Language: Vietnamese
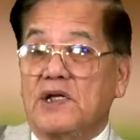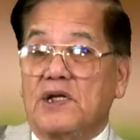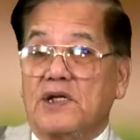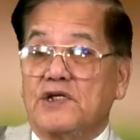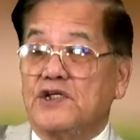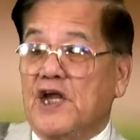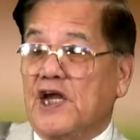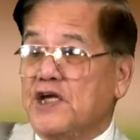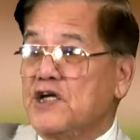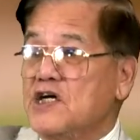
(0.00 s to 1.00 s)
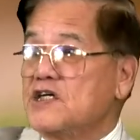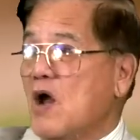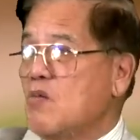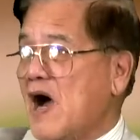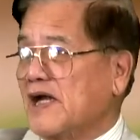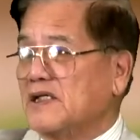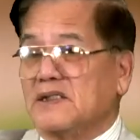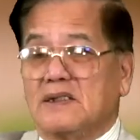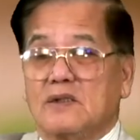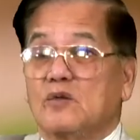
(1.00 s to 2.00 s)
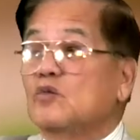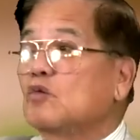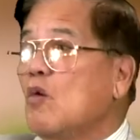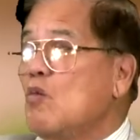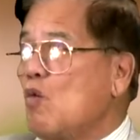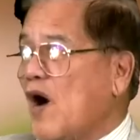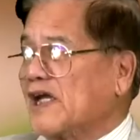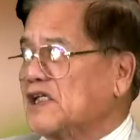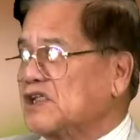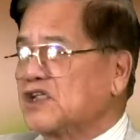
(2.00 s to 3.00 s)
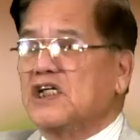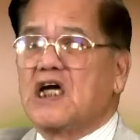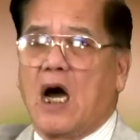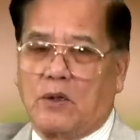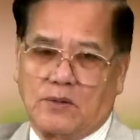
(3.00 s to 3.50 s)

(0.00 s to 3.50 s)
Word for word: nhị nữ đồng hành, tung hoành tứ khẩu.